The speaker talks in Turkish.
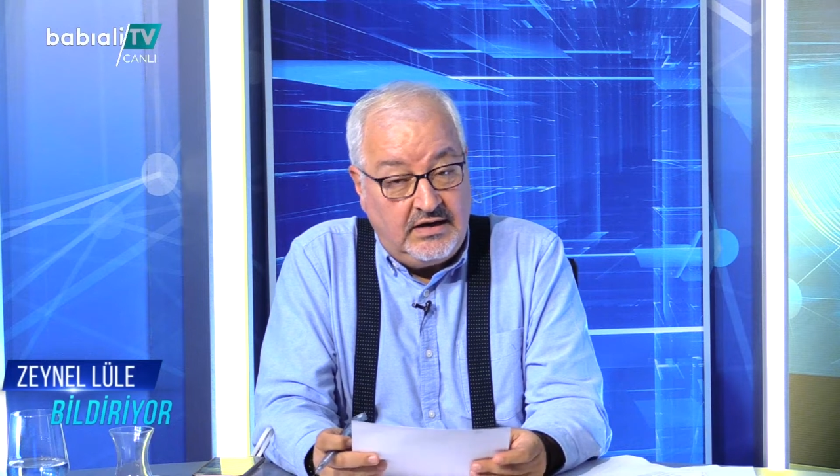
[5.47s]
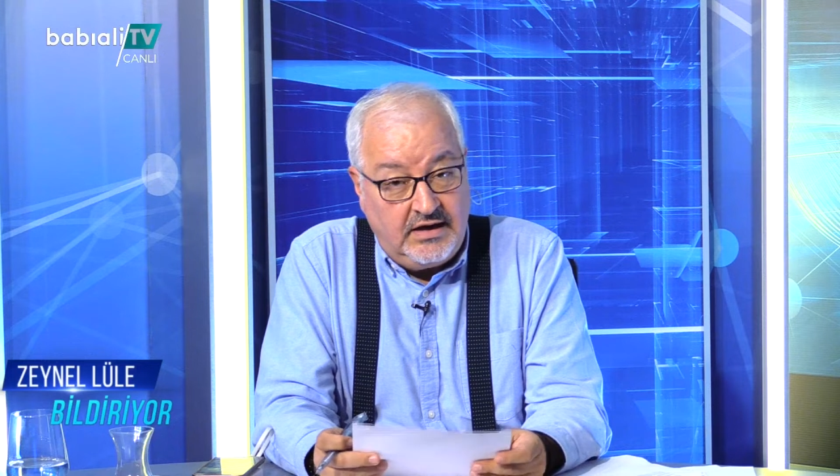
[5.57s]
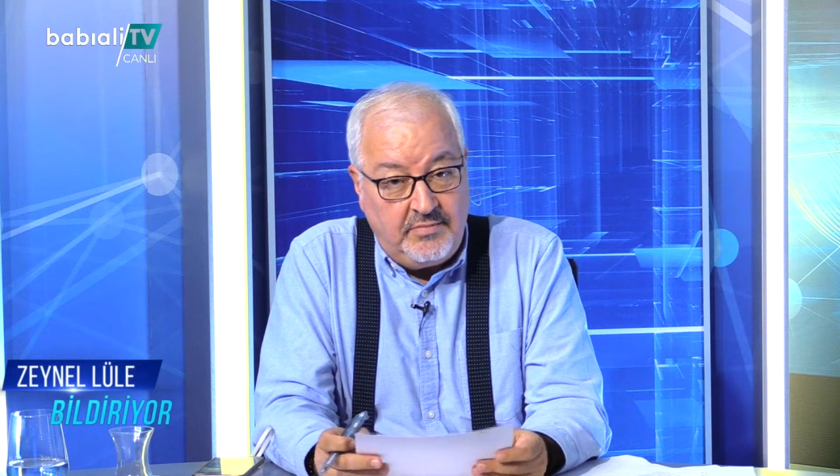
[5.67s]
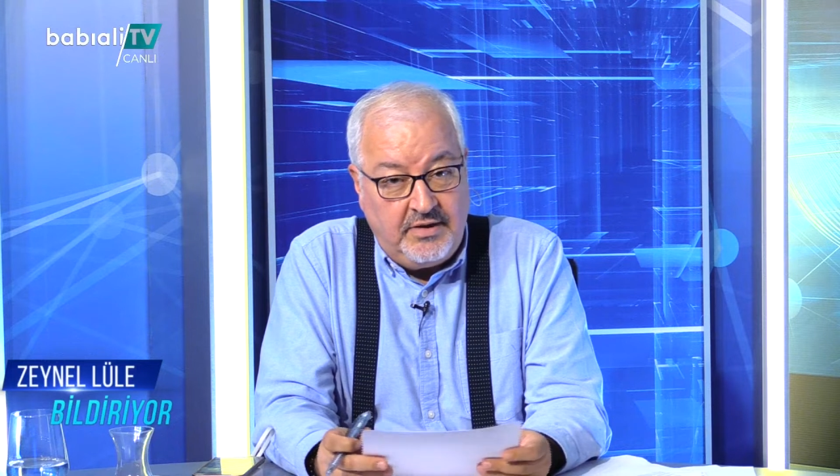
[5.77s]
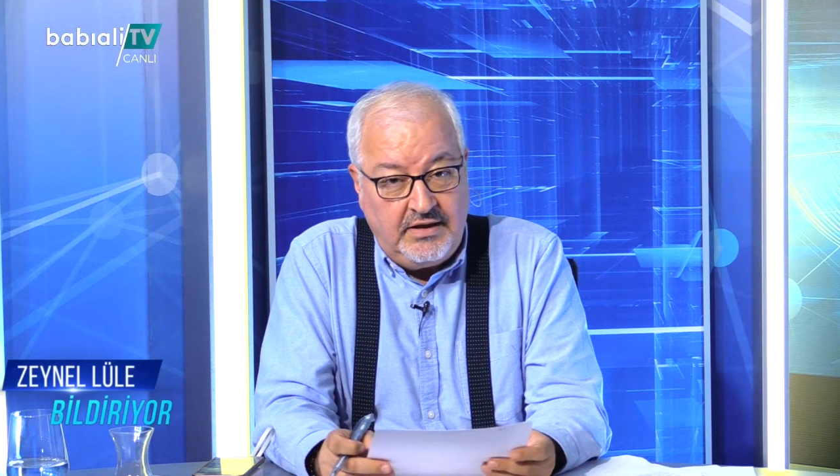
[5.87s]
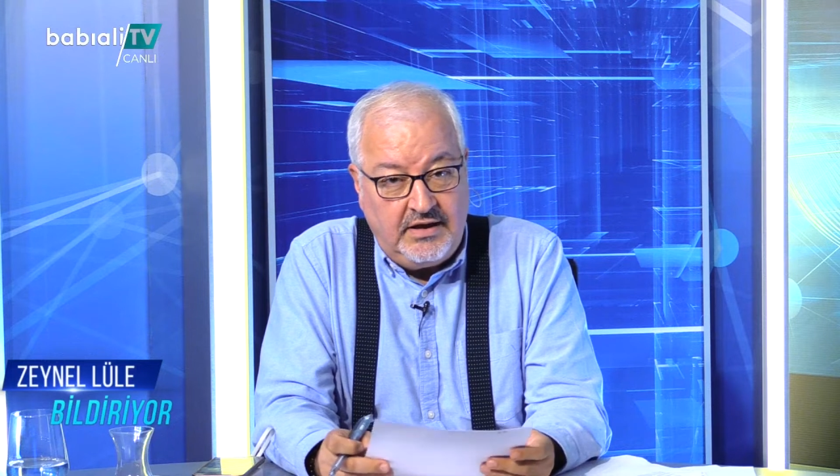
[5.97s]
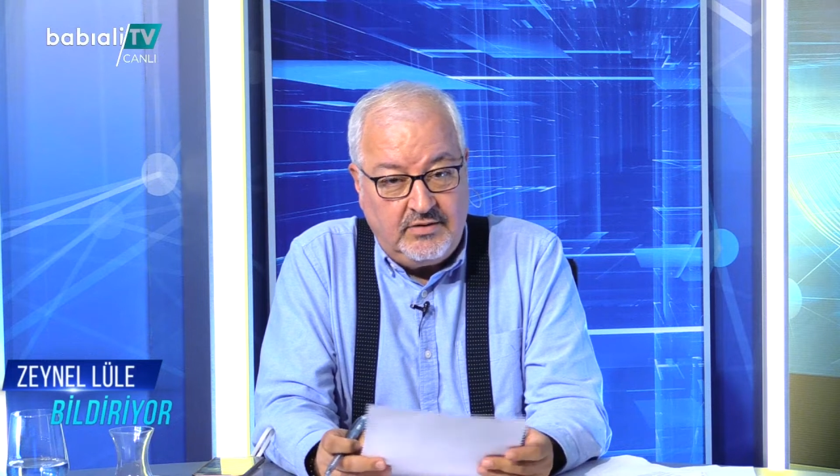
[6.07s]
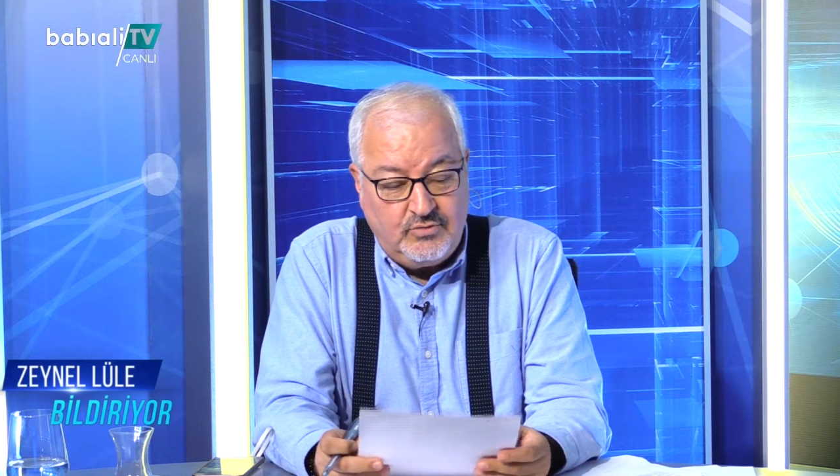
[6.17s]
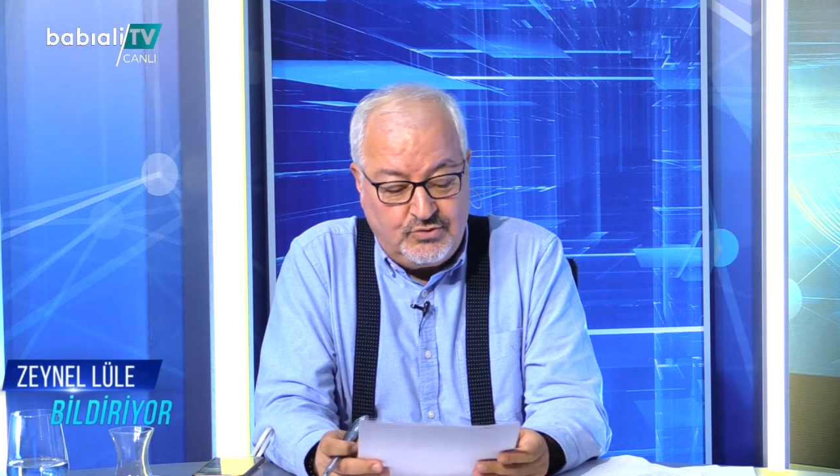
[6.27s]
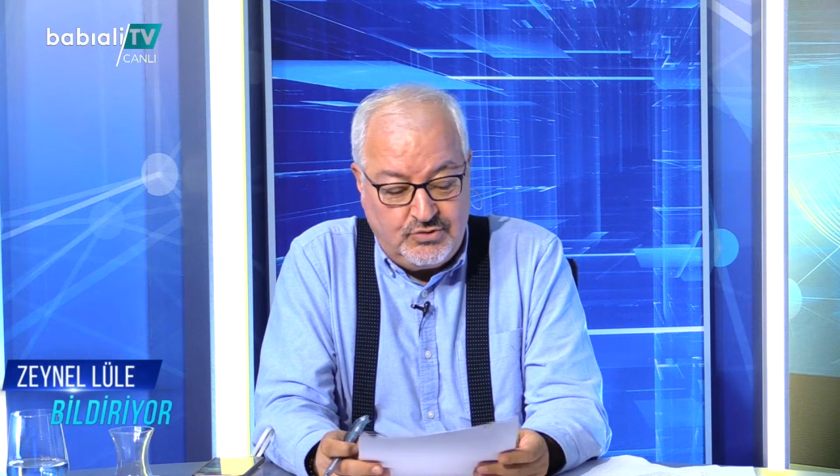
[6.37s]

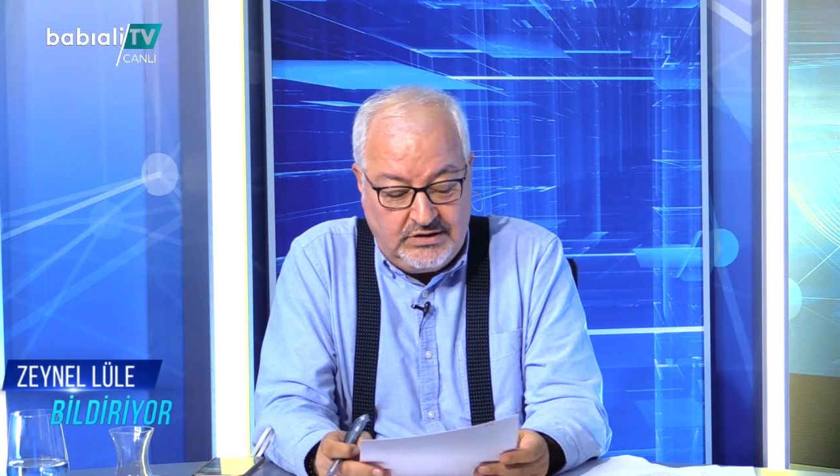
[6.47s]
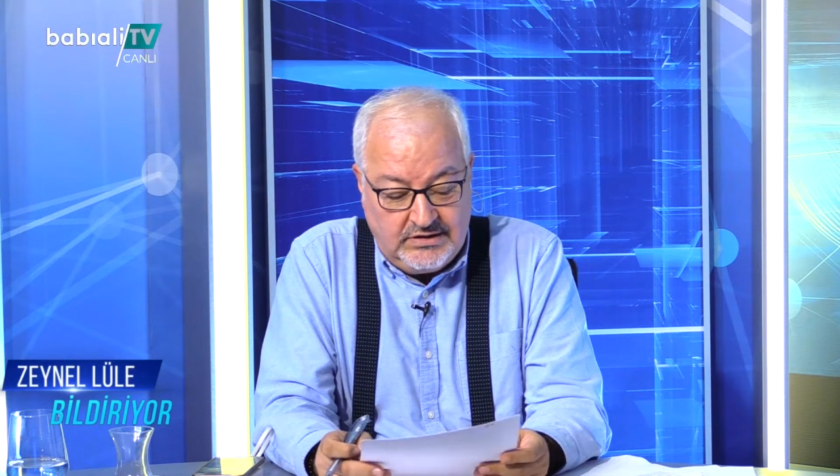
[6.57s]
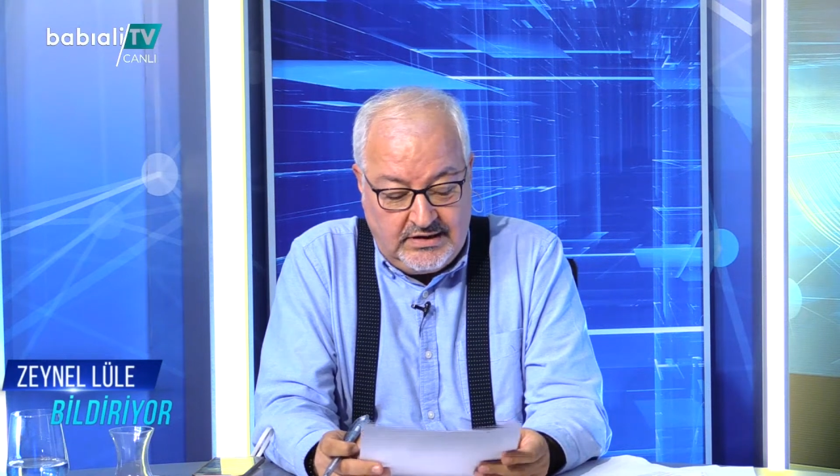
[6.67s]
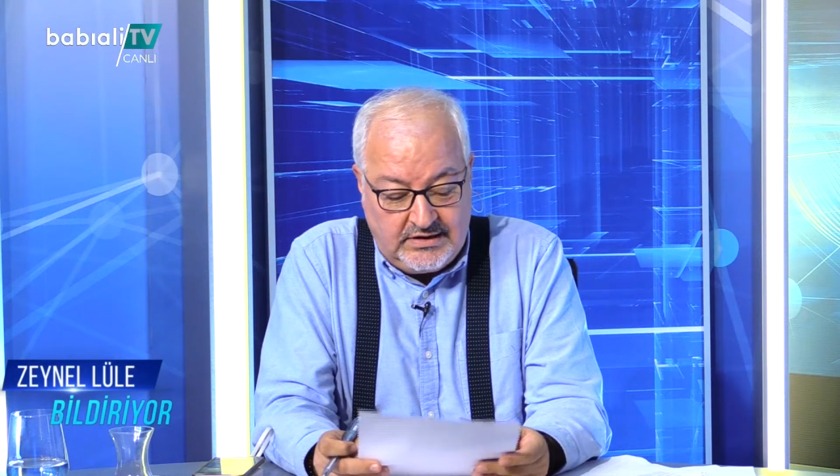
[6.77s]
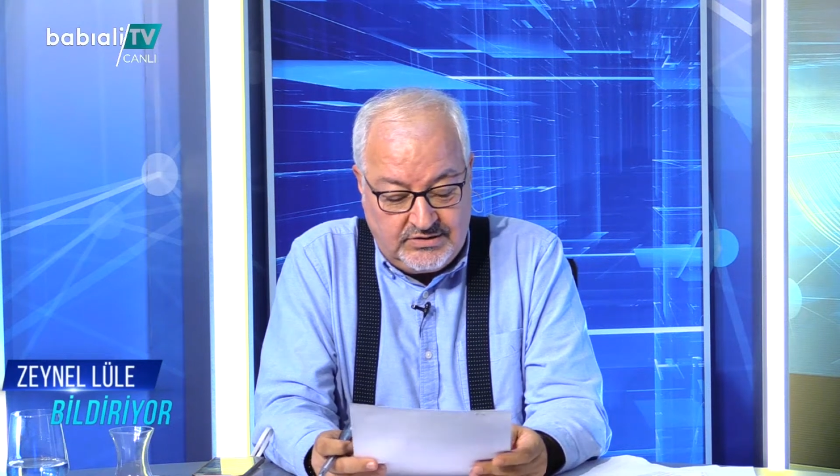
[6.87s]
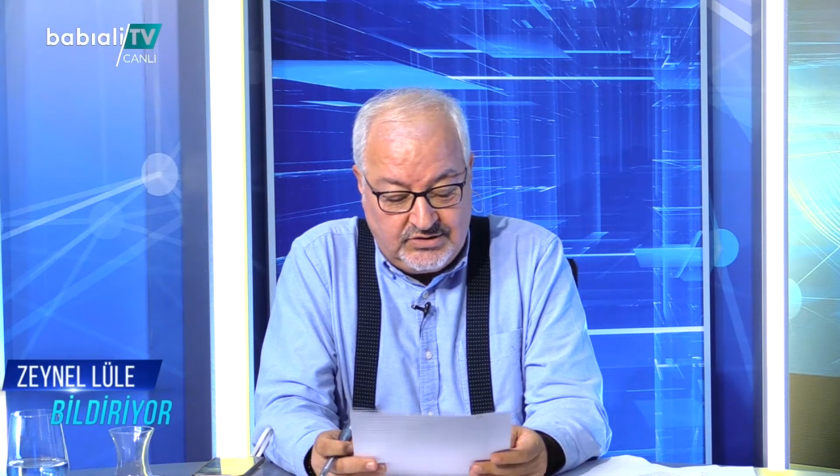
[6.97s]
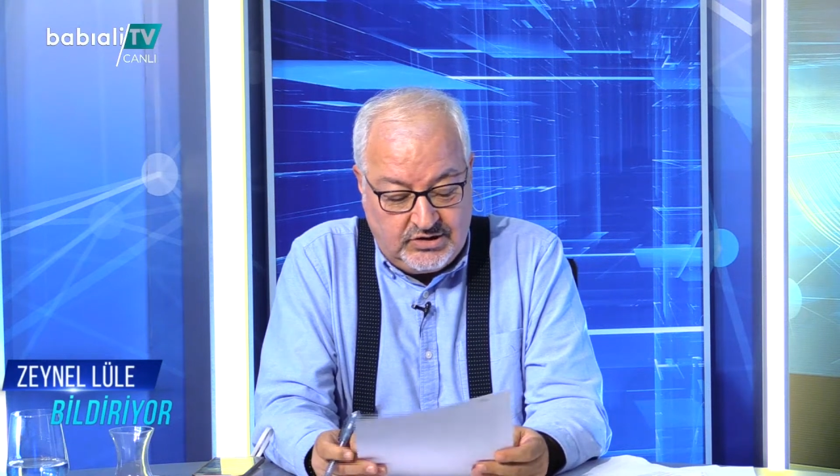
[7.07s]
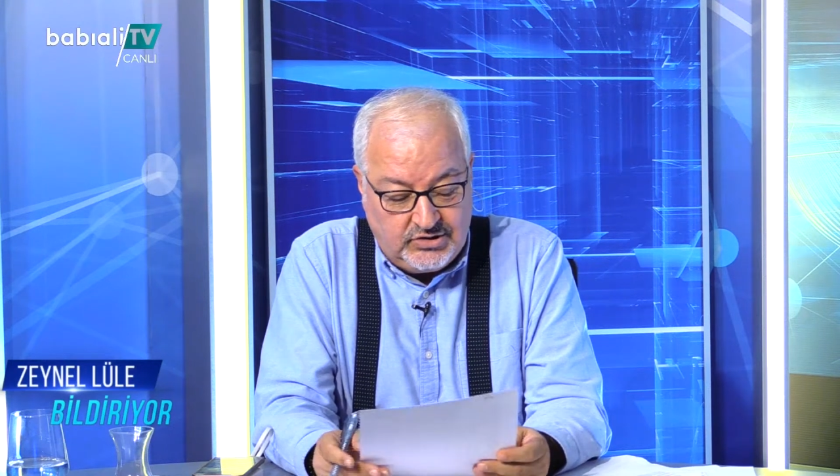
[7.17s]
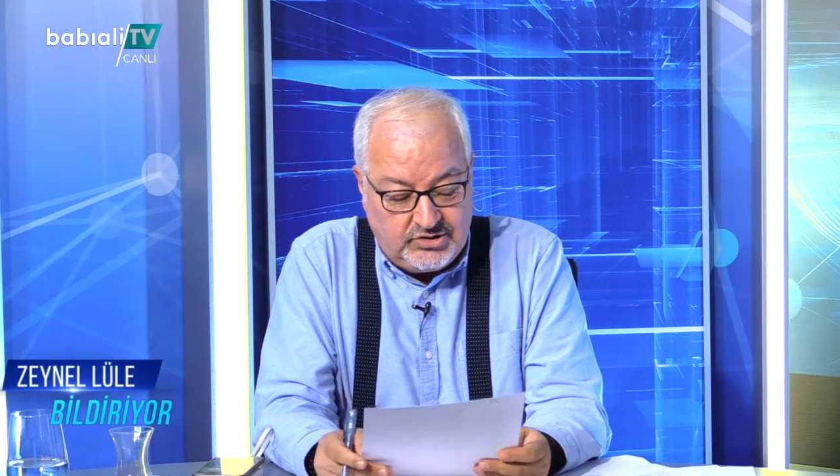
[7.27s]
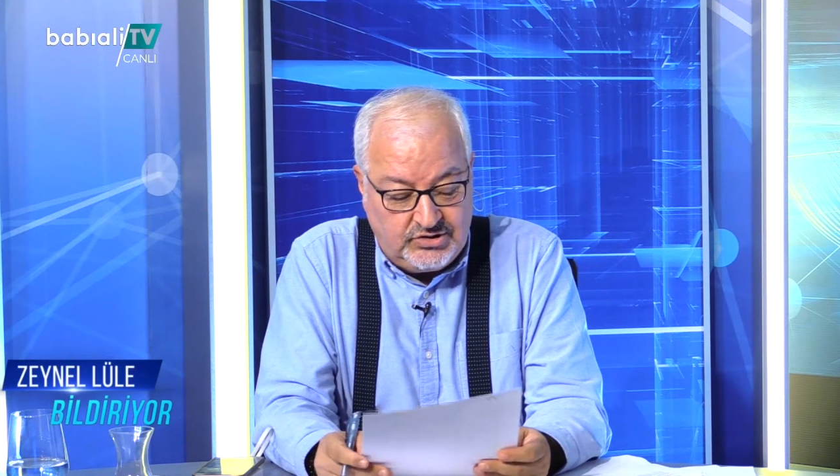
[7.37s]
KGB'de uzun yıllar
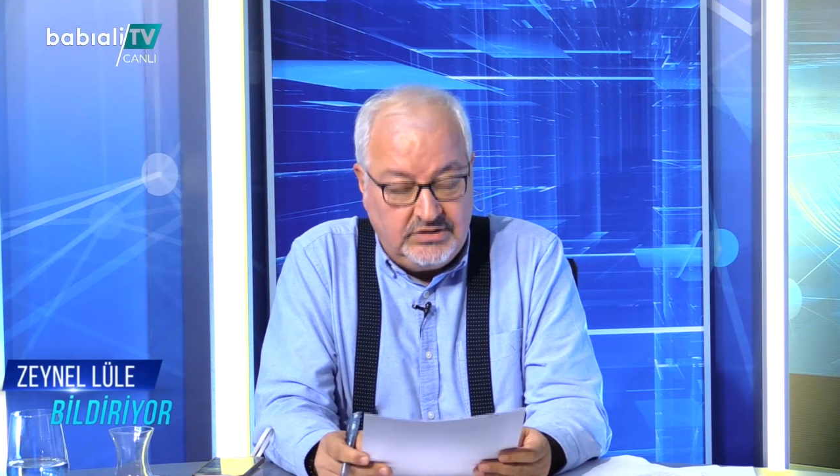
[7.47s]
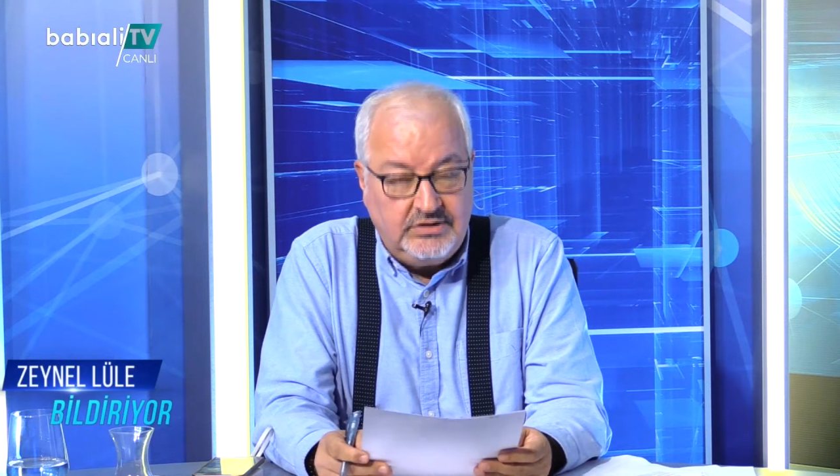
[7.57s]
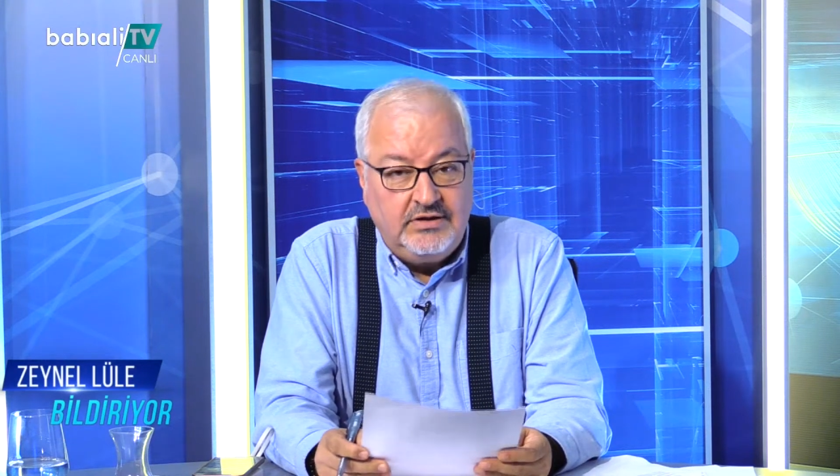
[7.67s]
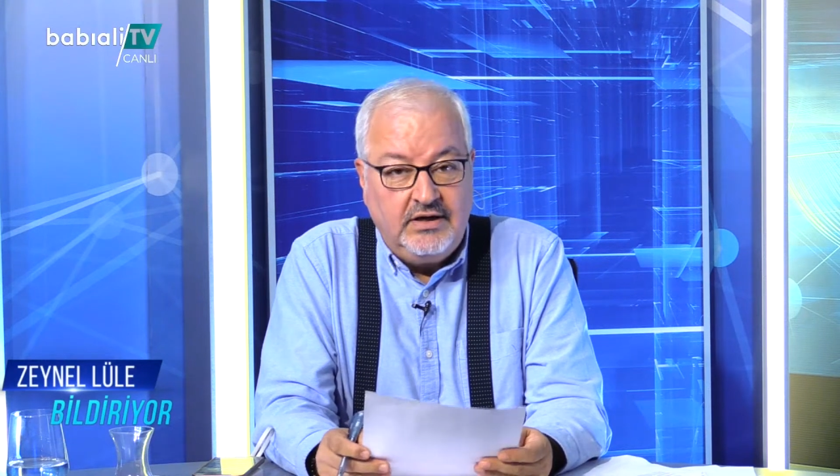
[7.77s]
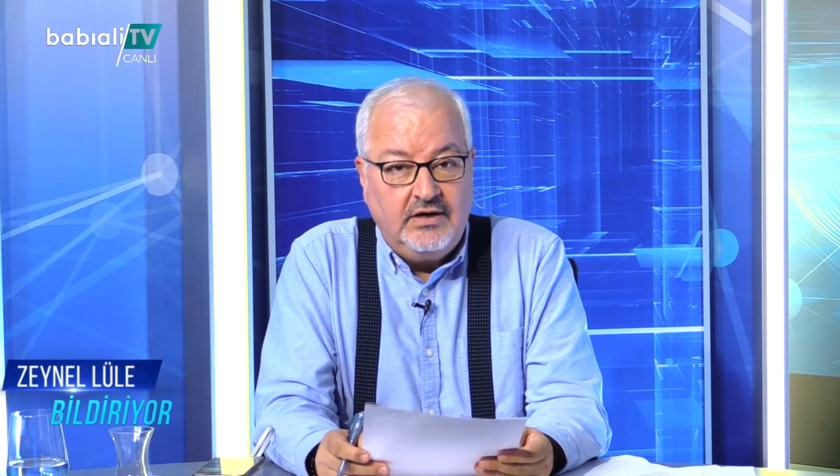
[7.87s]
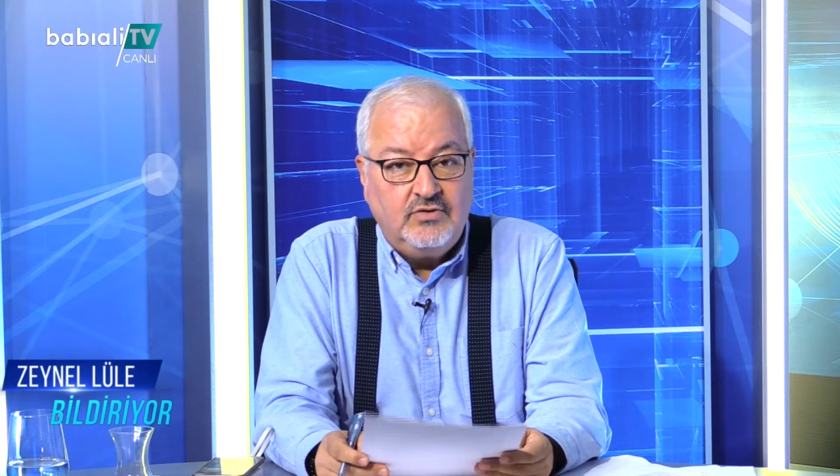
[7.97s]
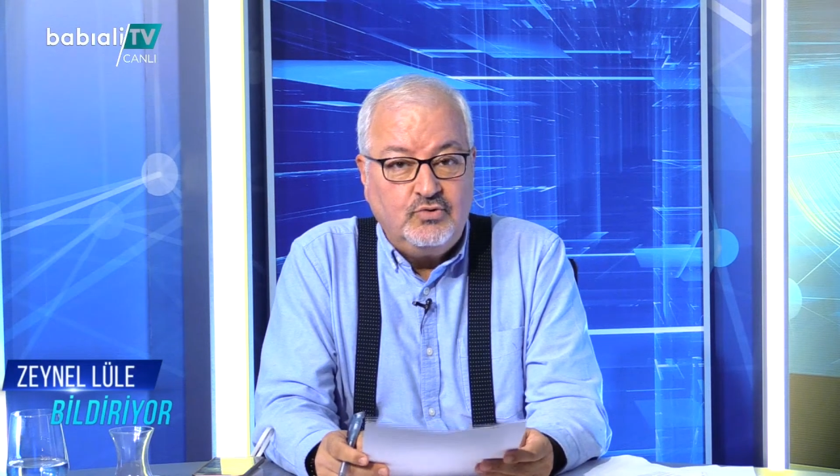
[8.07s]
çalıştı.